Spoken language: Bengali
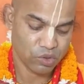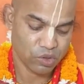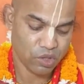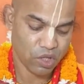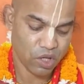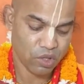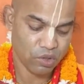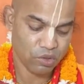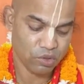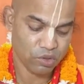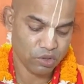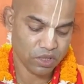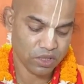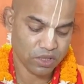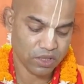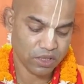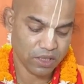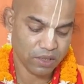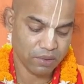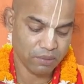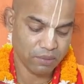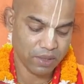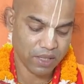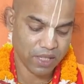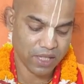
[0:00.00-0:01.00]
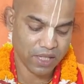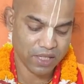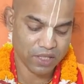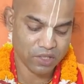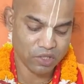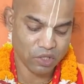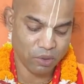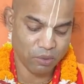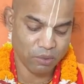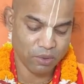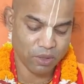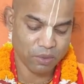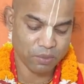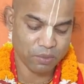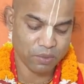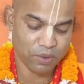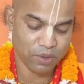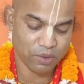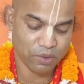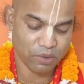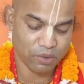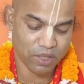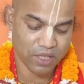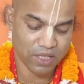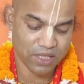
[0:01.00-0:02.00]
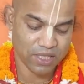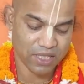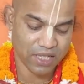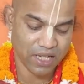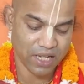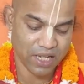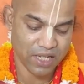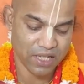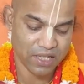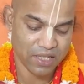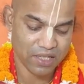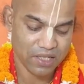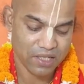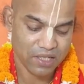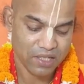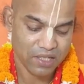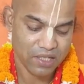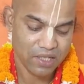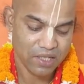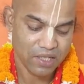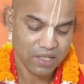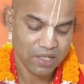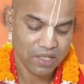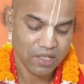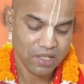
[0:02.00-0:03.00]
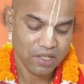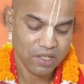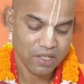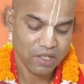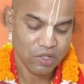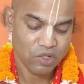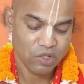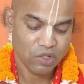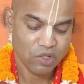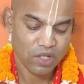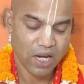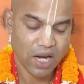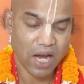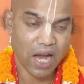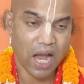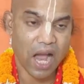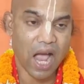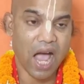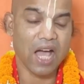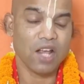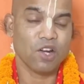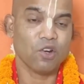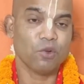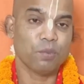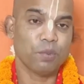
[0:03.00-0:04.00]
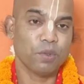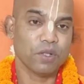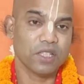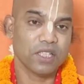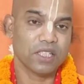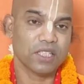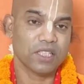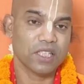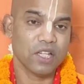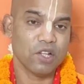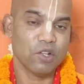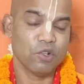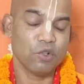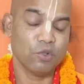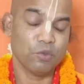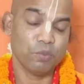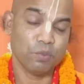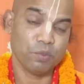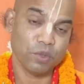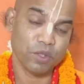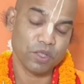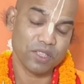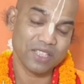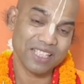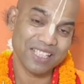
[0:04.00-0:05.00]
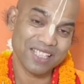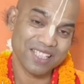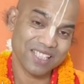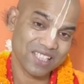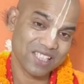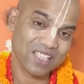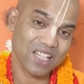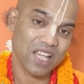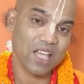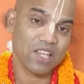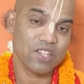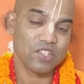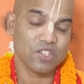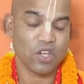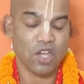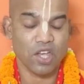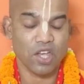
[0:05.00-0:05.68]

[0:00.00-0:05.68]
উজাও হ্রুস্তে মানে সমর্পণ করেছিলেন কার উপদেশে উপদিষ্টা